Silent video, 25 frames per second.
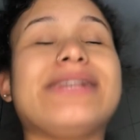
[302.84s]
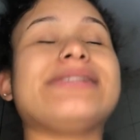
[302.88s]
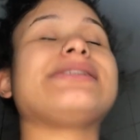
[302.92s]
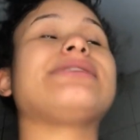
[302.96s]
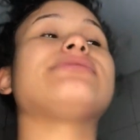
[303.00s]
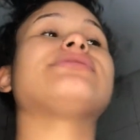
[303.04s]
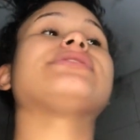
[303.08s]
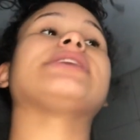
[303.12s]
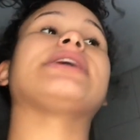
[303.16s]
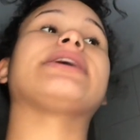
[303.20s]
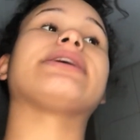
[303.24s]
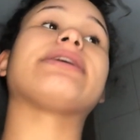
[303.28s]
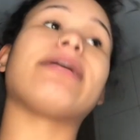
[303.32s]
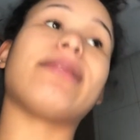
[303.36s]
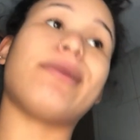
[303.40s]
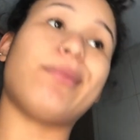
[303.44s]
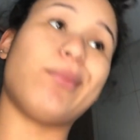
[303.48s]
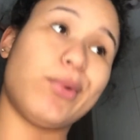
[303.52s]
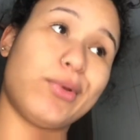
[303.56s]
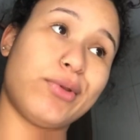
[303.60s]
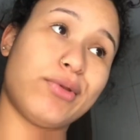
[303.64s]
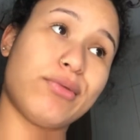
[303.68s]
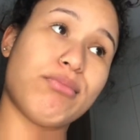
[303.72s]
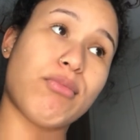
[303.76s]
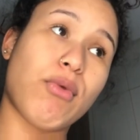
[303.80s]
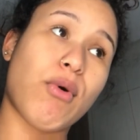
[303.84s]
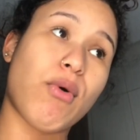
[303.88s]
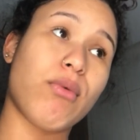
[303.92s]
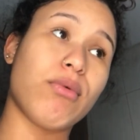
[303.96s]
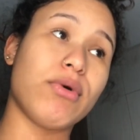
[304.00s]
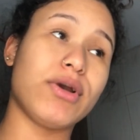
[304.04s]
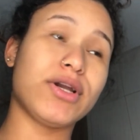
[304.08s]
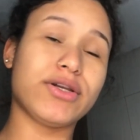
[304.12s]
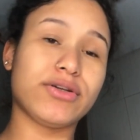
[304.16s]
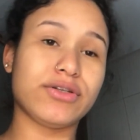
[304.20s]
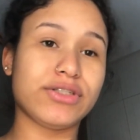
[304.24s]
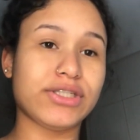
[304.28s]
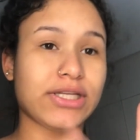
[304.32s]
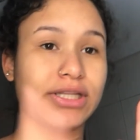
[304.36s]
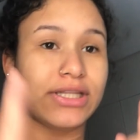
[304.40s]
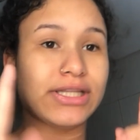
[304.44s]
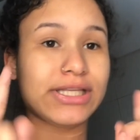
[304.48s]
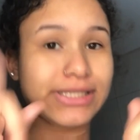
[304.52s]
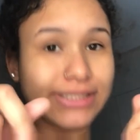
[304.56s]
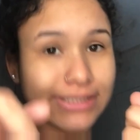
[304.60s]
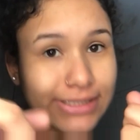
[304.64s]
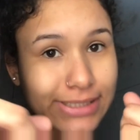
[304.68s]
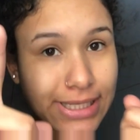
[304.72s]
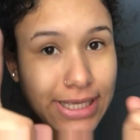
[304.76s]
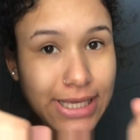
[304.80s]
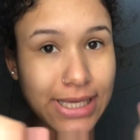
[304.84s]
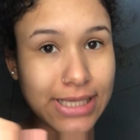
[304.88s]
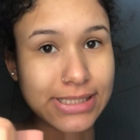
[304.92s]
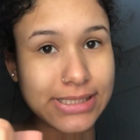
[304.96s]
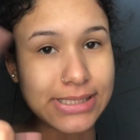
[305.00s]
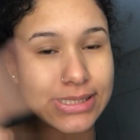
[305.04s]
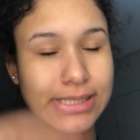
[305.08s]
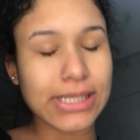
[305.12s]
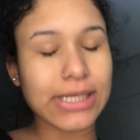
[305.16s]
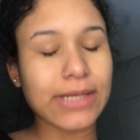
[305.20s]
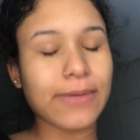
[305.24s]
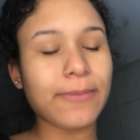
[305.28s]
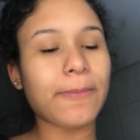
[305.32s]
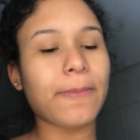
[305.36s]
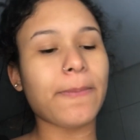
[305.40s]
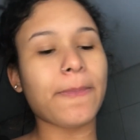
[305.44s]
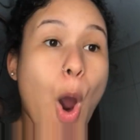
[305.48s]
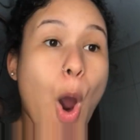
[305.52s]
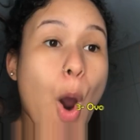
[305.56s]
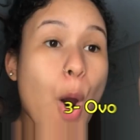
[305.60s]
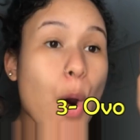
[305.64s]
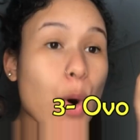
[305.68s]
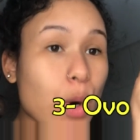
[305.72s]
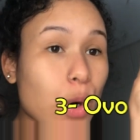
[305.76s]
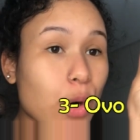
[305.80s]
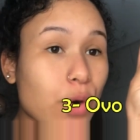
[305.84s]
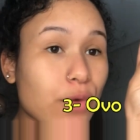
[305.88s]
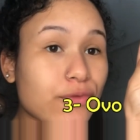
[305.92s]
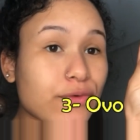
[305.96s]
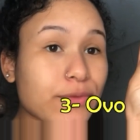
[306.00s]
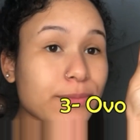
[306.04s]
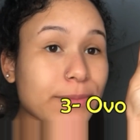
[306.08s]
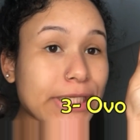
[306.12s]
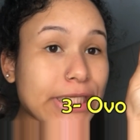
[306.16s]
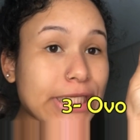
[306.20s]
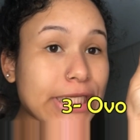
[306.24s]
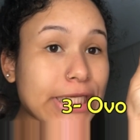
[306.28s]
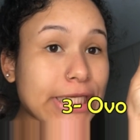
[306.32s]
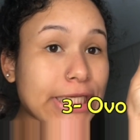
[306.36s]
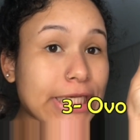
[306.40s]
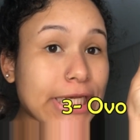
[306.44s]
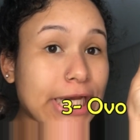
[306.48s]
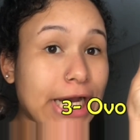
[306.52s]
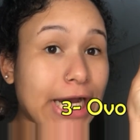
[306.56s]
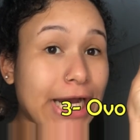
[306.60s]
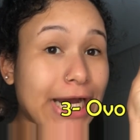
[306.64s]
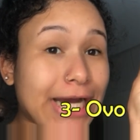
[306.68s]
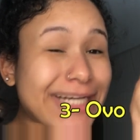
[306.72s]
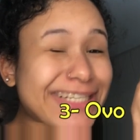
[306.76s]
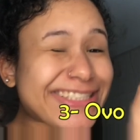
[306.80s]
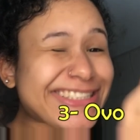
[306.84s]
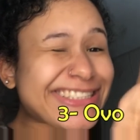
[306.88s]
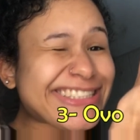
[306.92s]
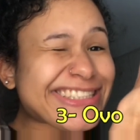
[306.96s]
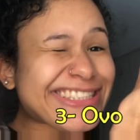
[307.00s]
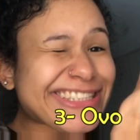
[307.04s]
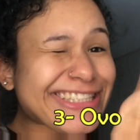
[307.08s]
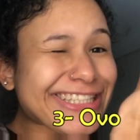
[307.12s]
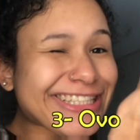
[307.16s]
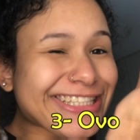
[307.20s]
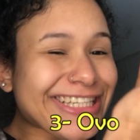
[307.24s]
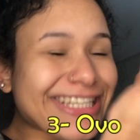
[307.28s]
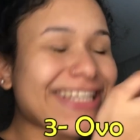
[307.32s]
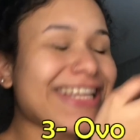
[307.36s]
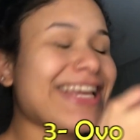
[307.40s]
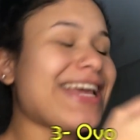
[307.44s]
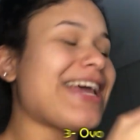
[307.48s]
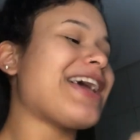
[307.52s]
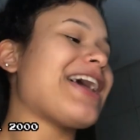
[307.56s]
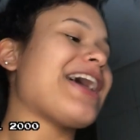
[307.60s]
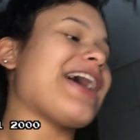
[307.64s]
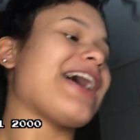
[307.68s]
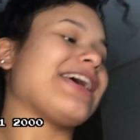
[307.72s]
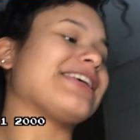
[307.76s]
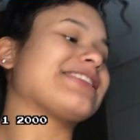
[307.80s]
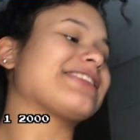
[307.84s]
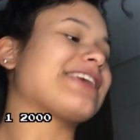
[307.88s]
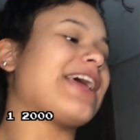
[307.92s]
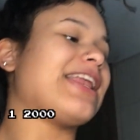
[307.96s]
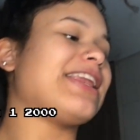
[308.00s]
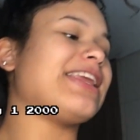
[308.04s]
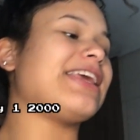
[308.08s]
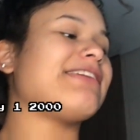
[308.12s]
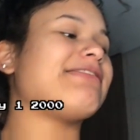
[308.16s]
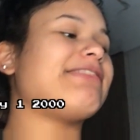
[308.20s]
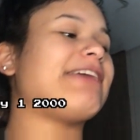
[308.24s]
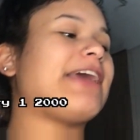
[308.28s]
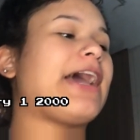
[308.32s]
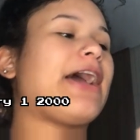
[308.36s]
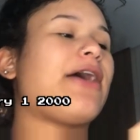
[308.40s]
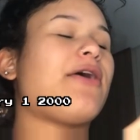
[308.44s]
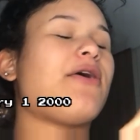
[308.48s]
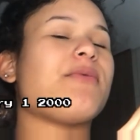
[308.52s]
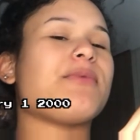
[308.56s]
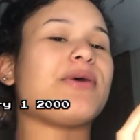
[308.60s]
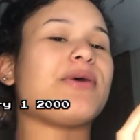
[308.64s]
eu sei que ela é muito boa, que eu já testei, sim. Ovo, miriras, as galinhas ficam como